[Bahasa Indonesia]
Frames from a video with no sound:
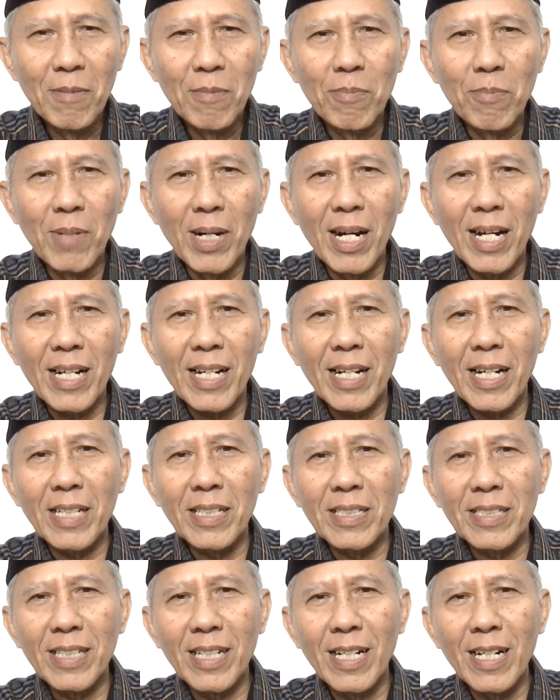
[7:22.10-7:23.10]

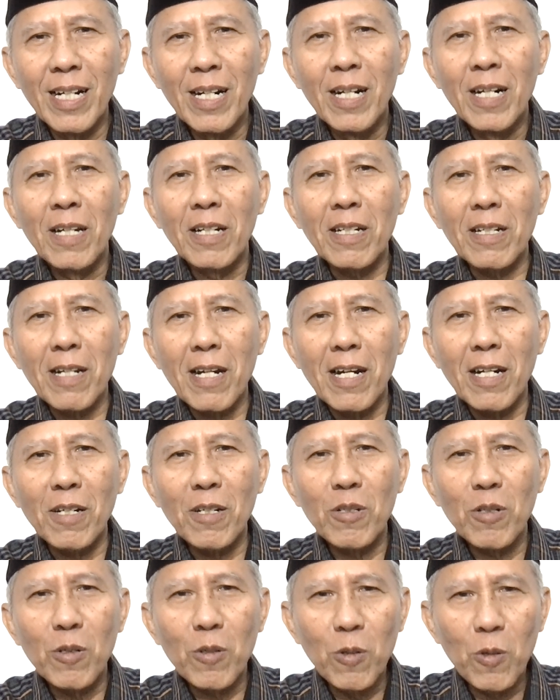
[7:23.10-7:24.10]
makannya
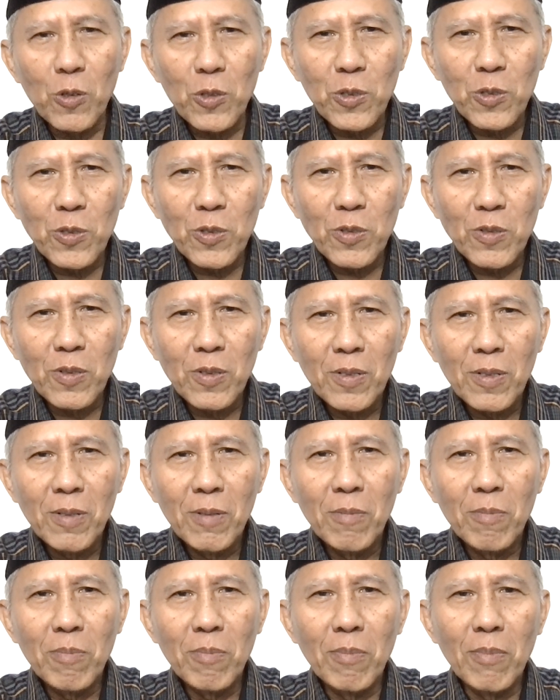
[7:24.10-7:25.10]
rakus,
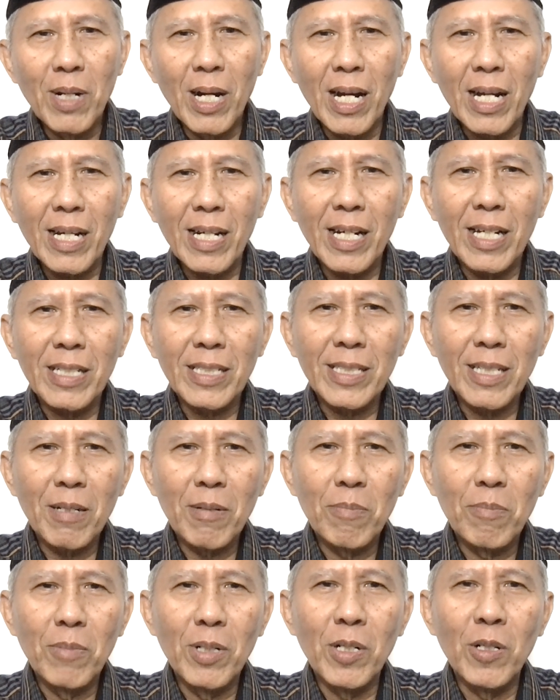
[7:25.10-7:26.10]

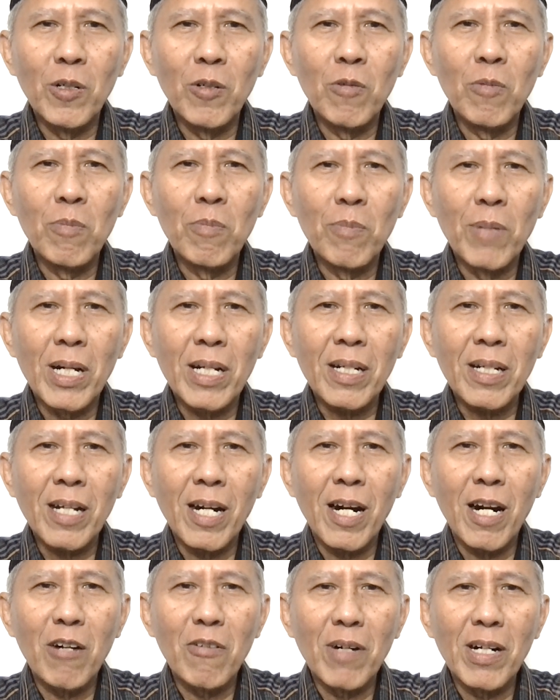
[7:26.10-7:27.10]
makannya
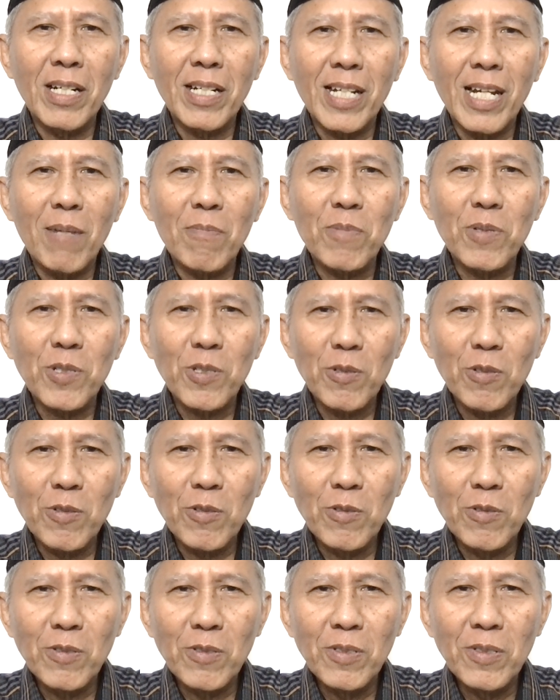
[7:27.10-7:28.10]
mengumbar hawa
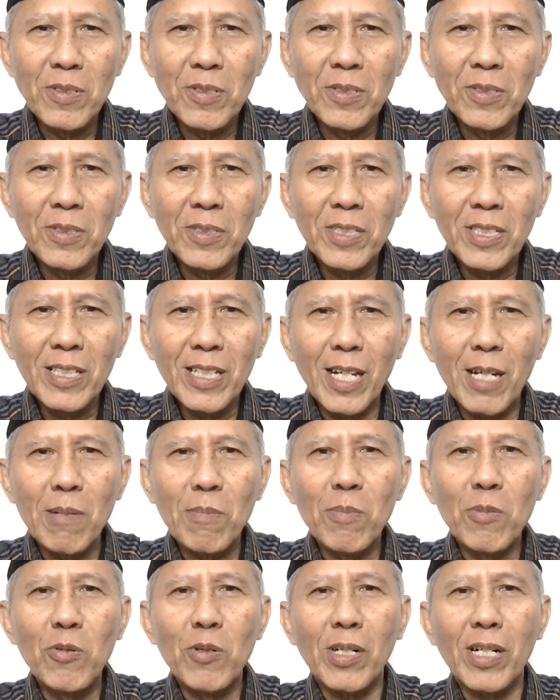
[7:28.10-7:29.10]
nafsu
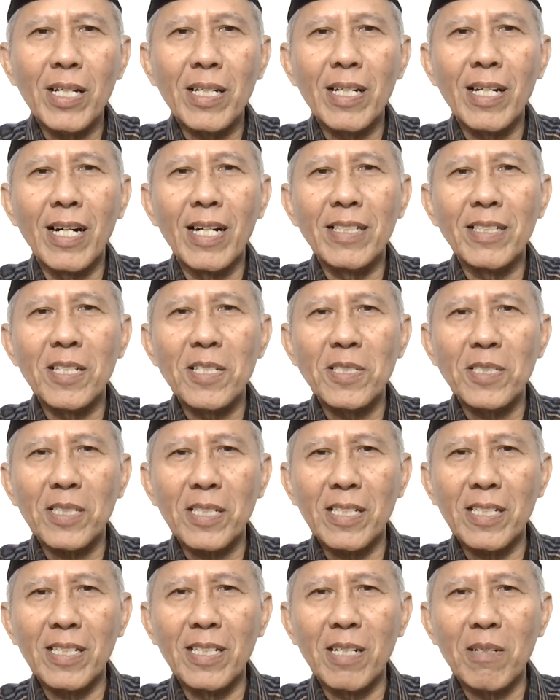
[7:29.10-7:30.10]
dan bukan hanya
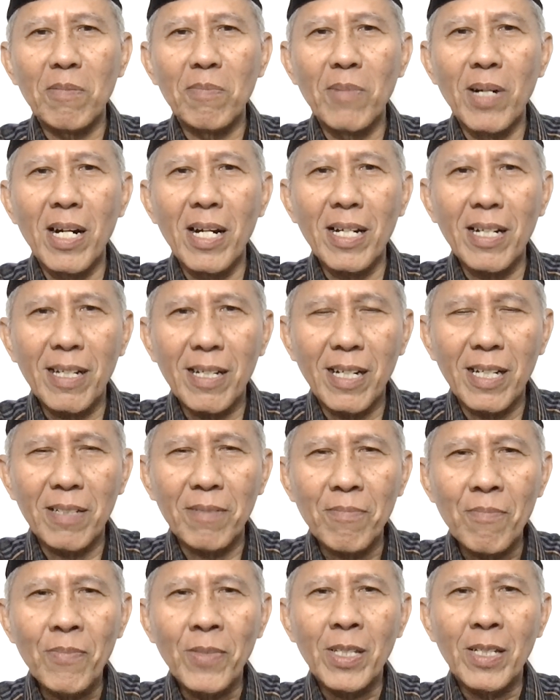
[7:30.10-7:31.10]
sekedar
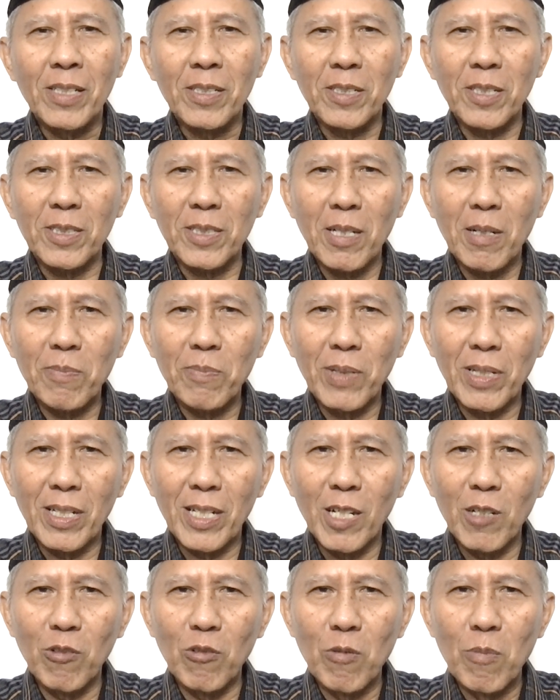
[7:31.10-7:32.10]
makan tetapi
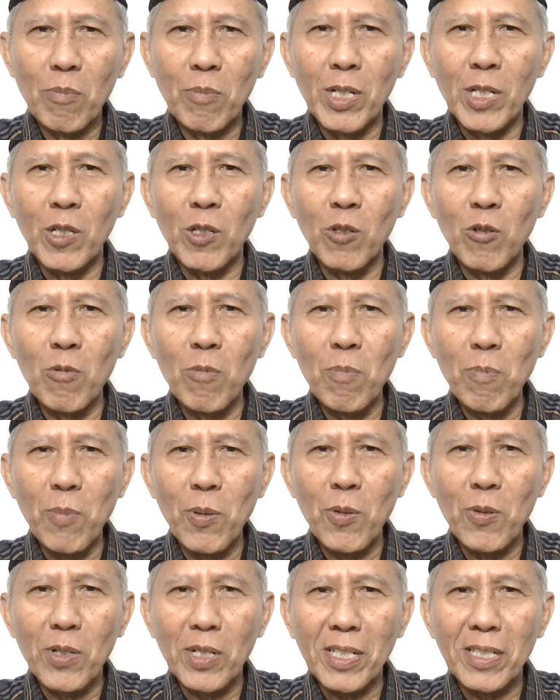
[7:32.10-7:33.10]
lalu
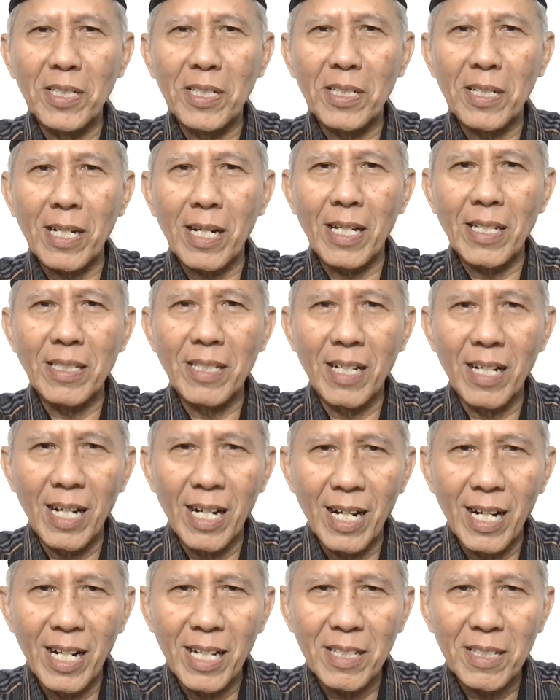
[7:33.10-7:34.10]
menumpuk
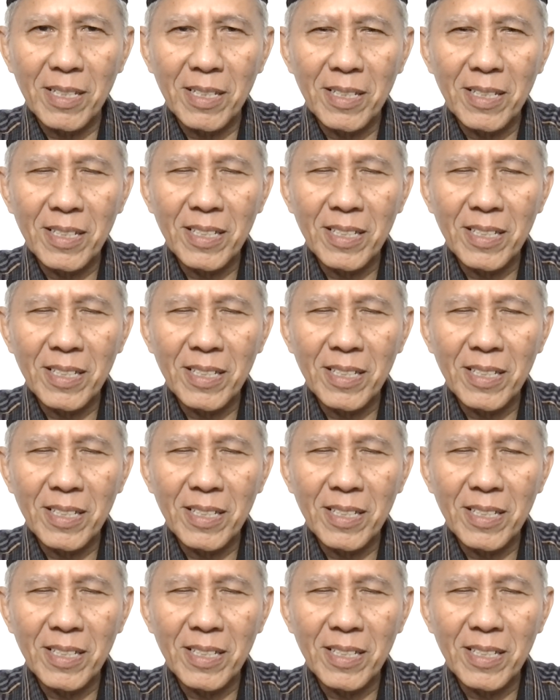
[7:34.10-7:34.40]
kekayaan